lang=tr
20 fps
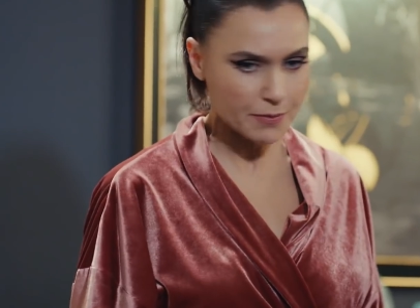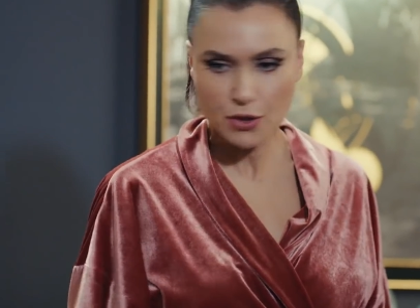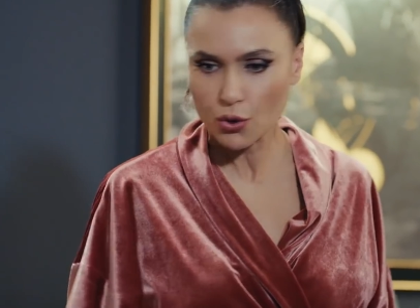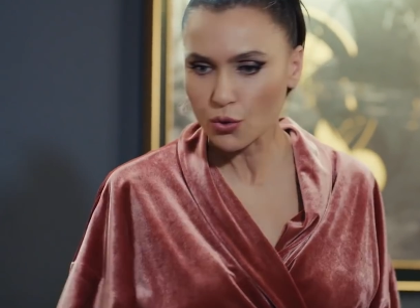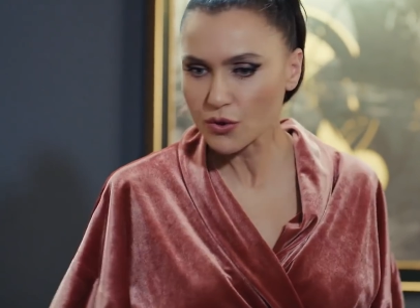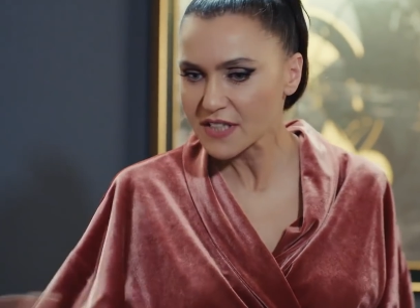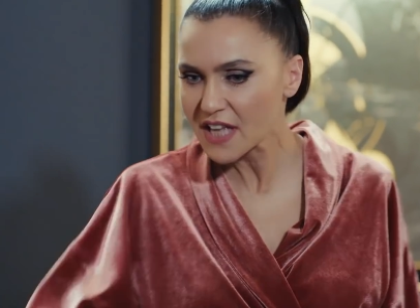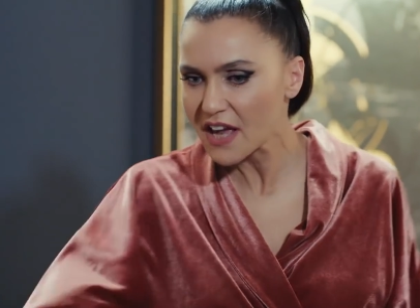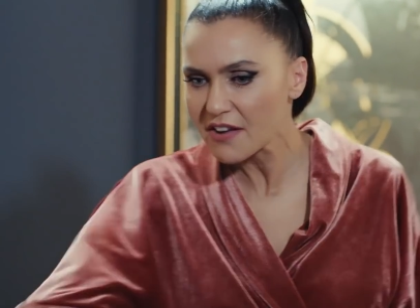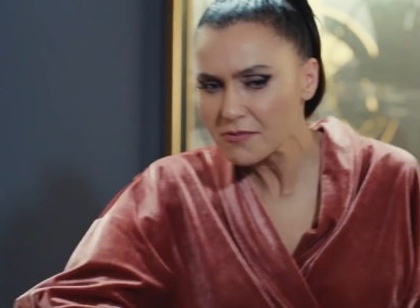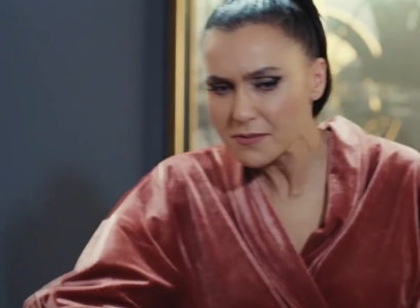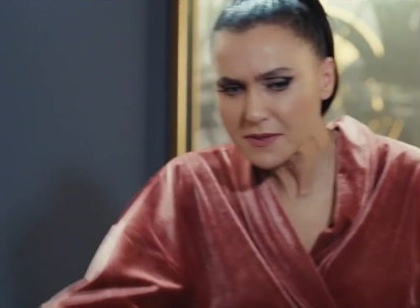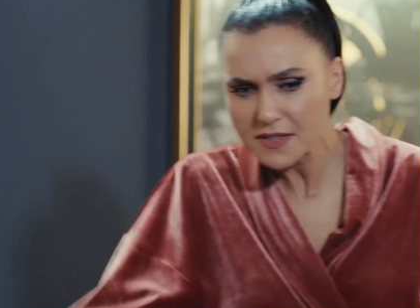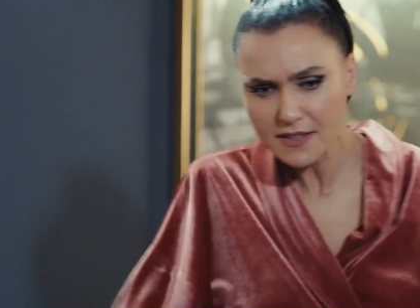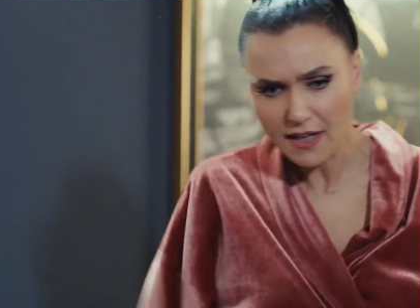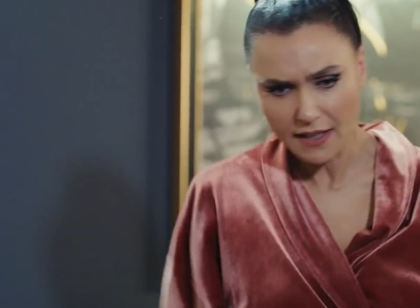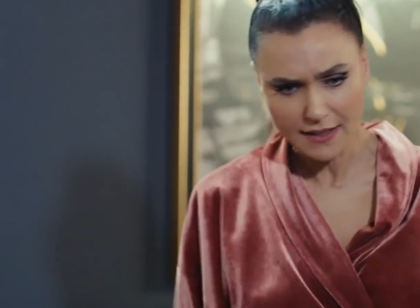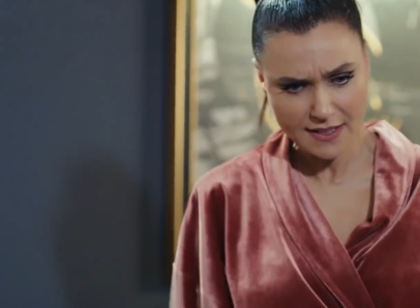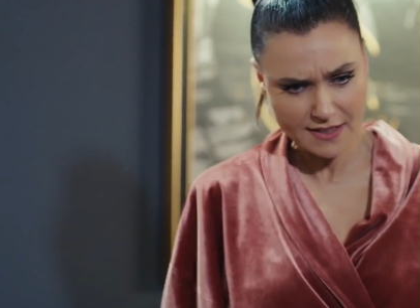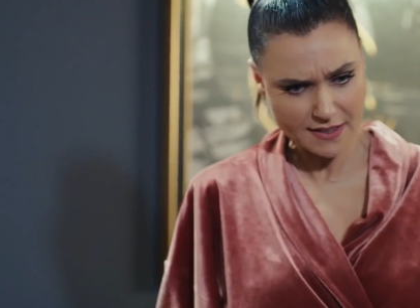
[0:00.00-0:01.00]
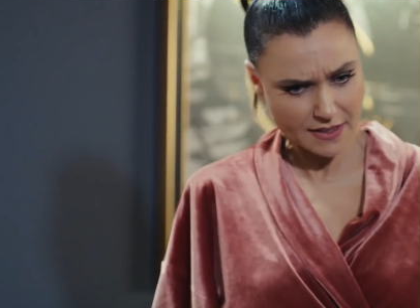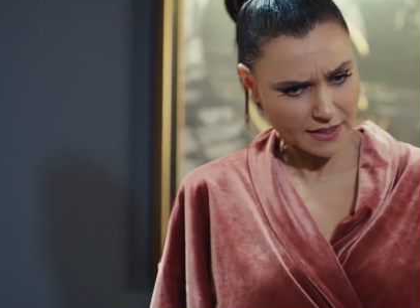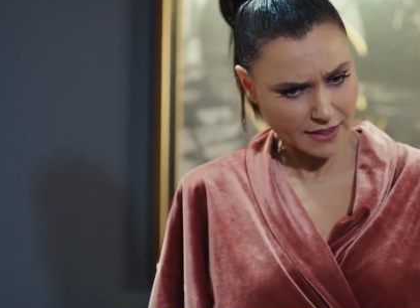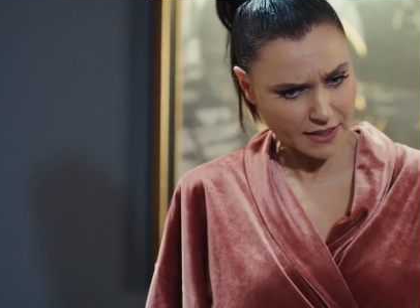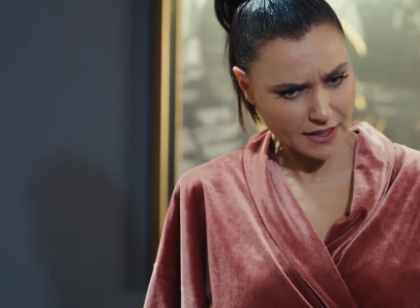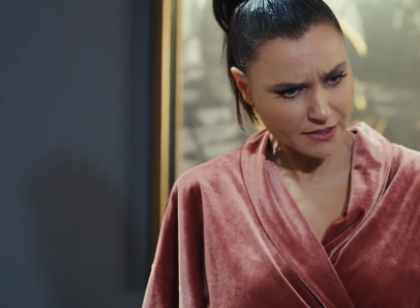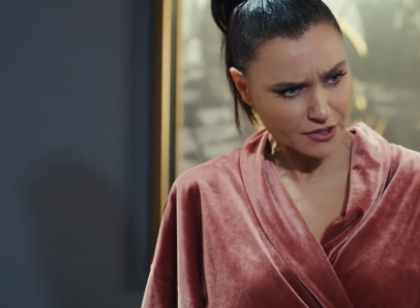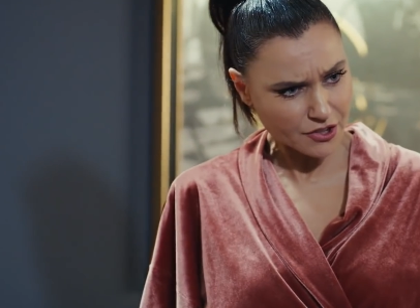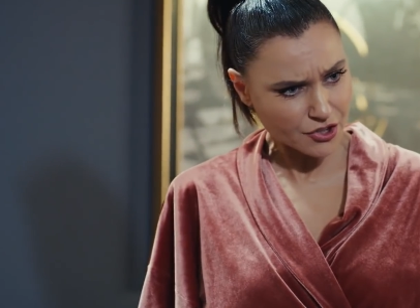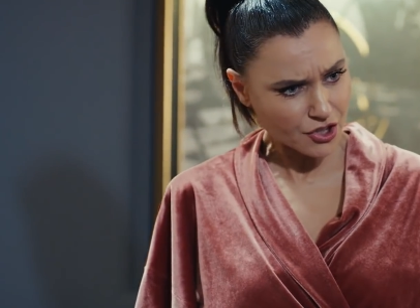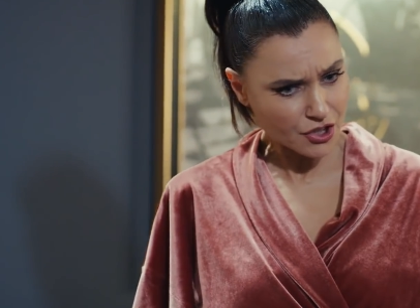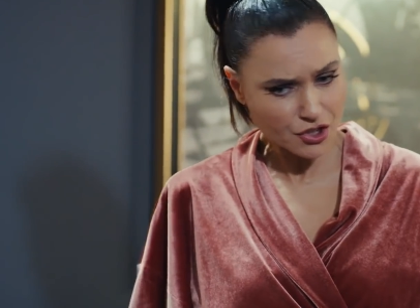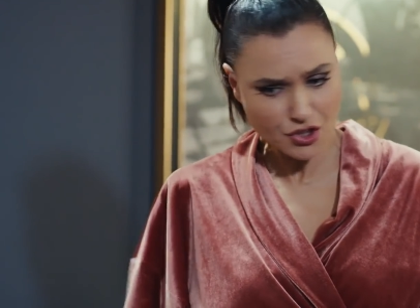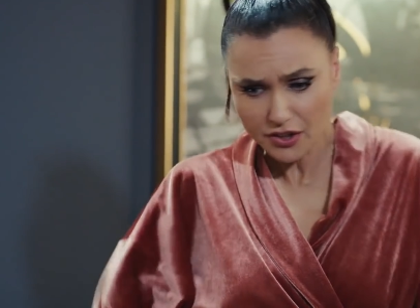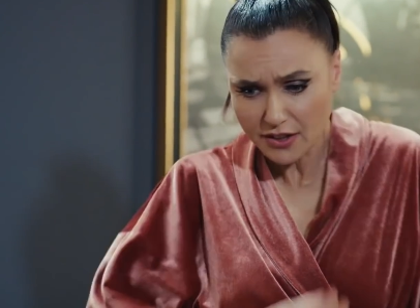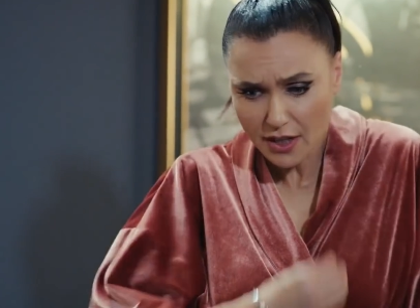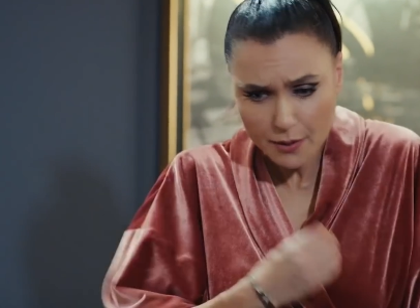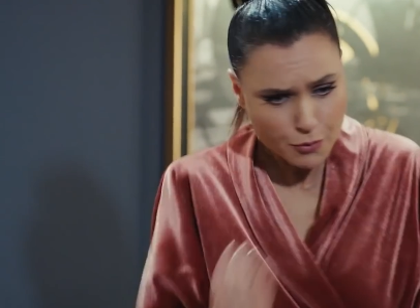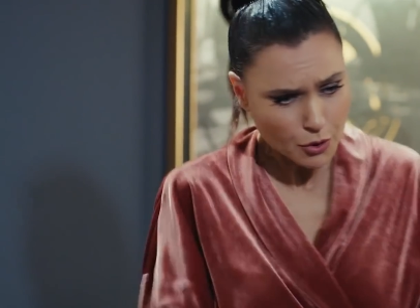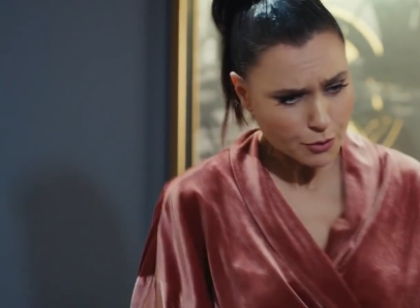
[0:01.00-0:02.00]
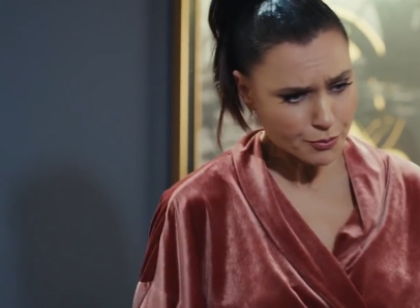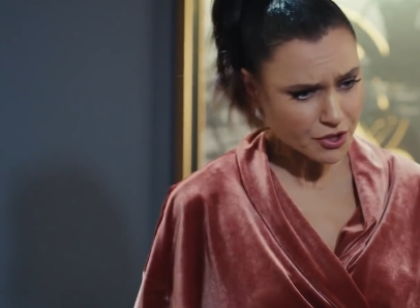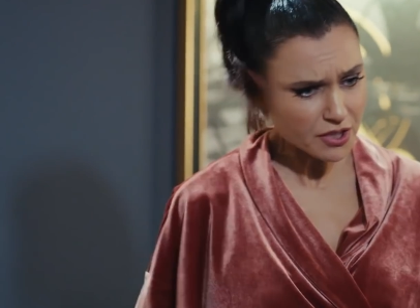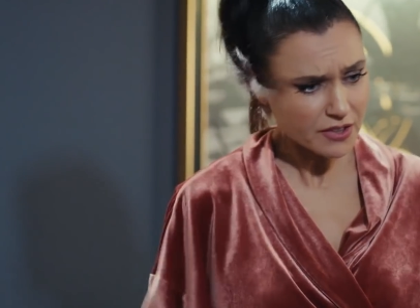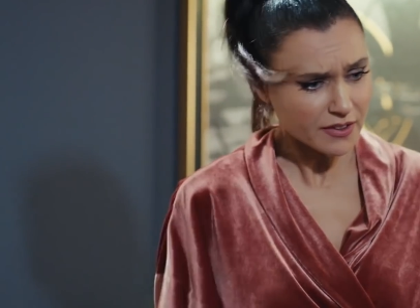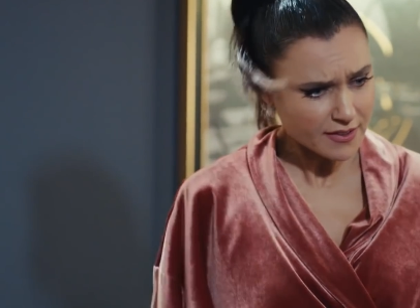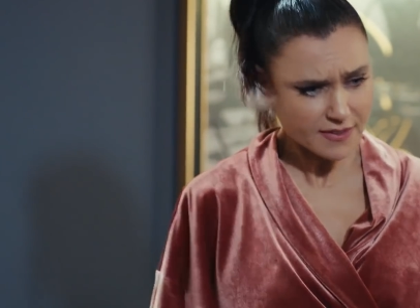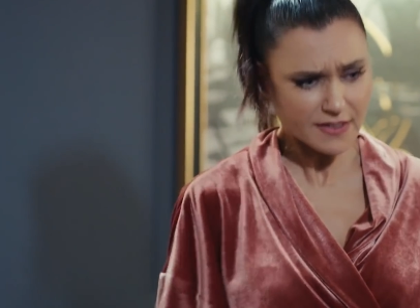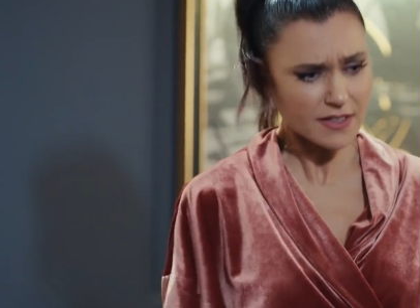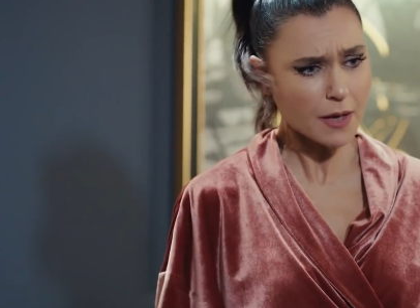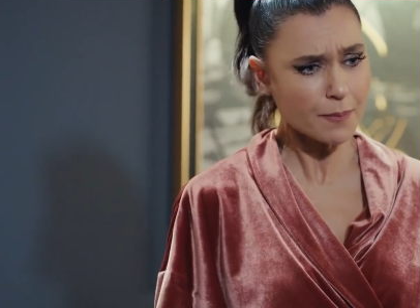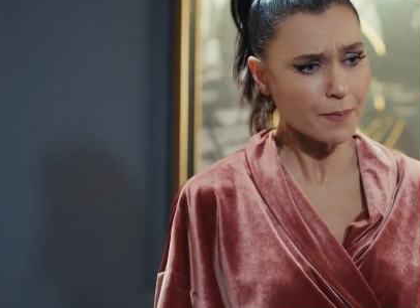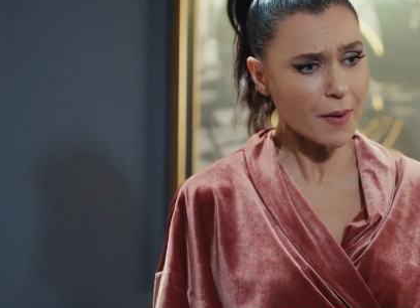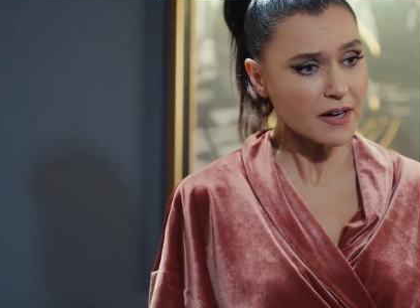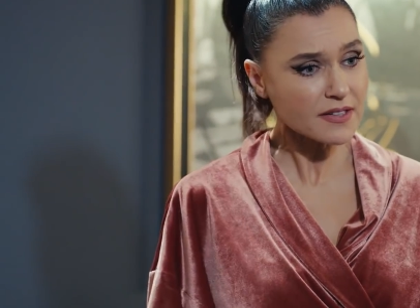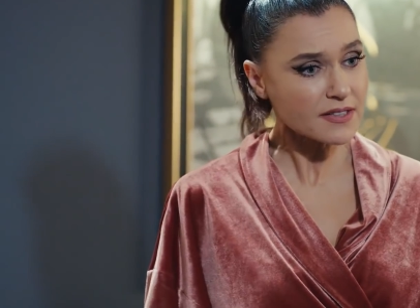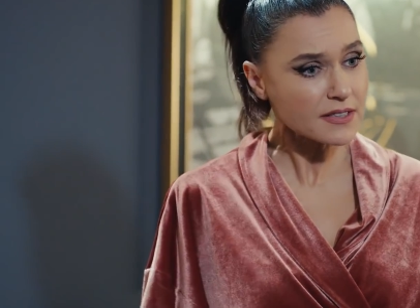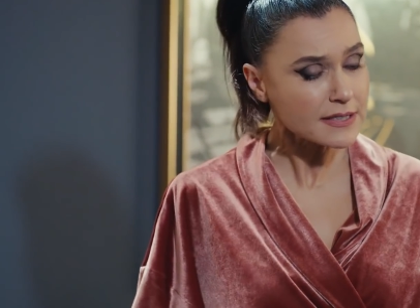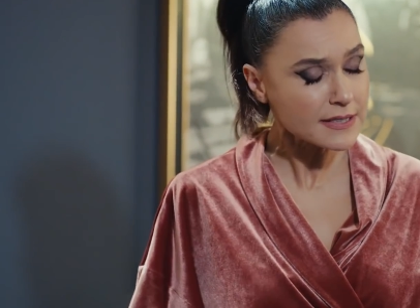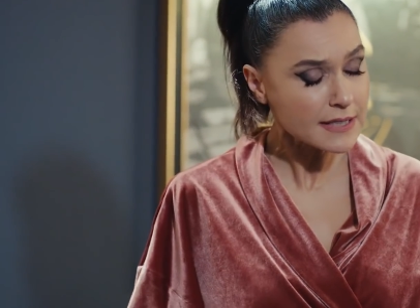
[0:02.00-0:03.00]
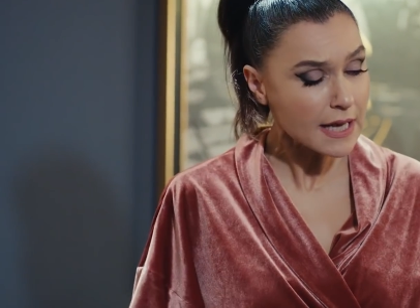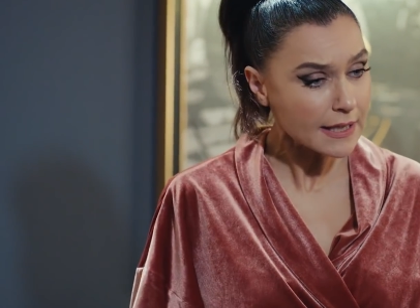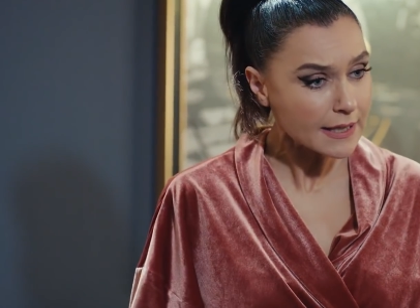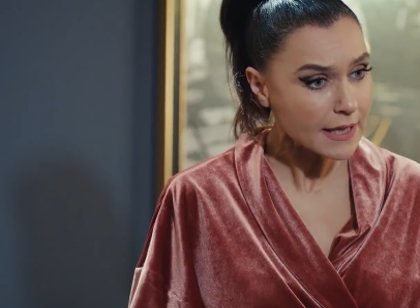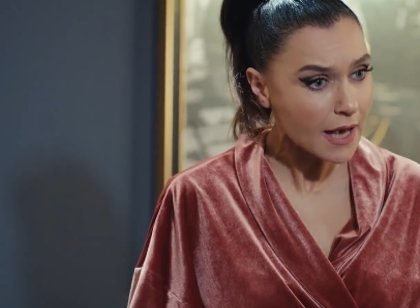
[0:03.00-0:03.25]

Bir de o sevimsiz annesini getirecek. Caner böyle bir şey nasıl yaparsın sen